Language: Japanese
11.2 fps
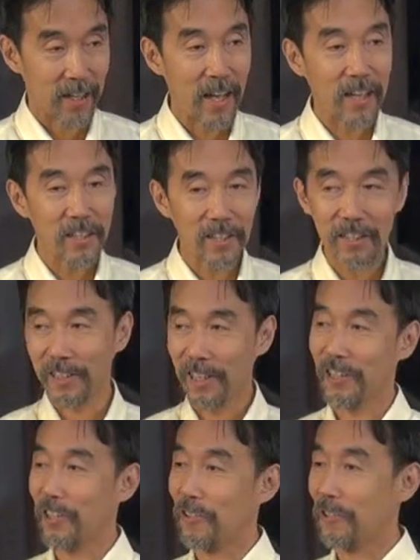互いにって
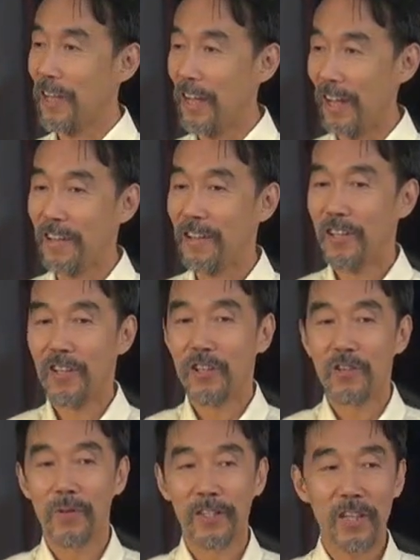書いてあるよね
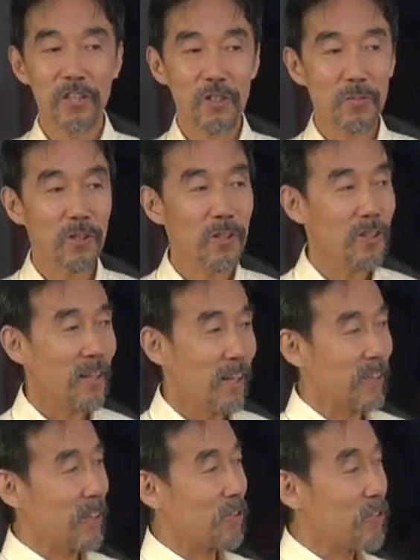私も
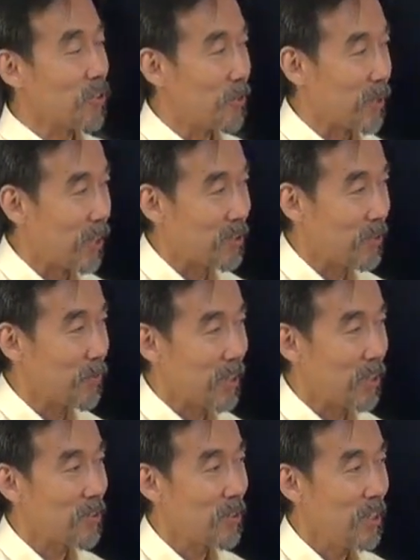あなたの必要を満たし
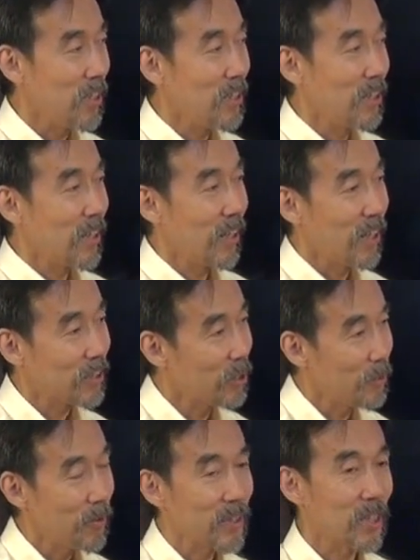満たすしあな
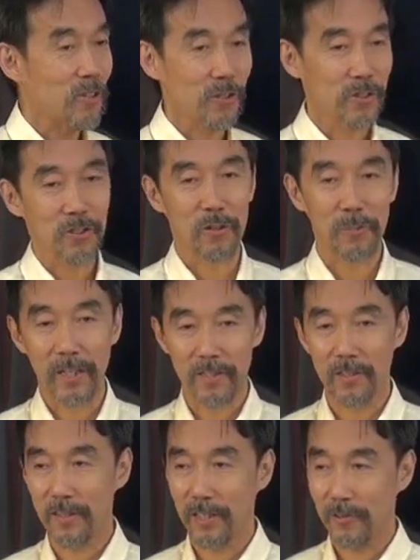たも私の必要を満
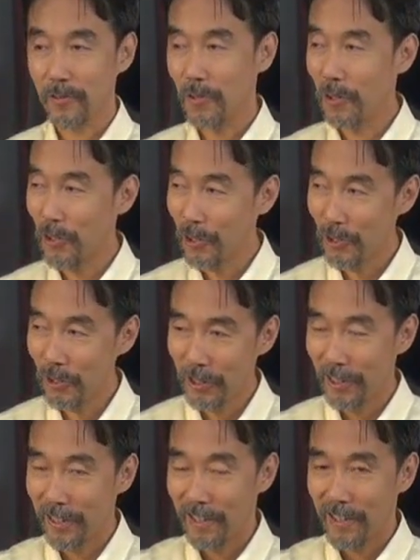たすそうい
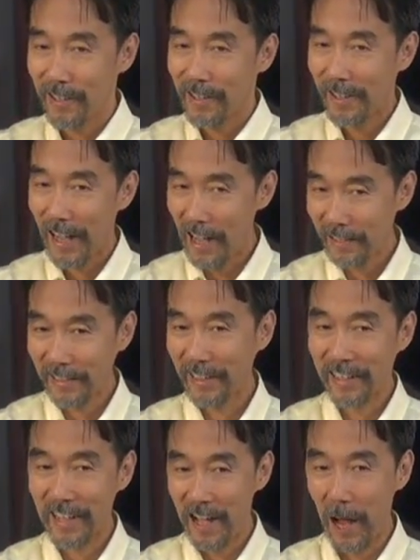う関
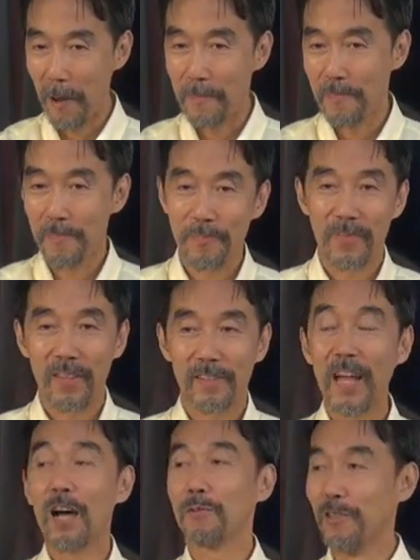係が
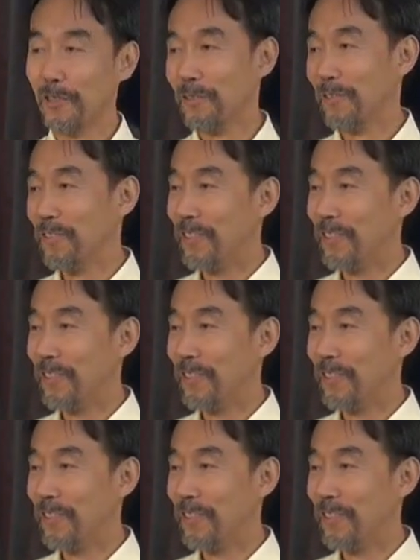多分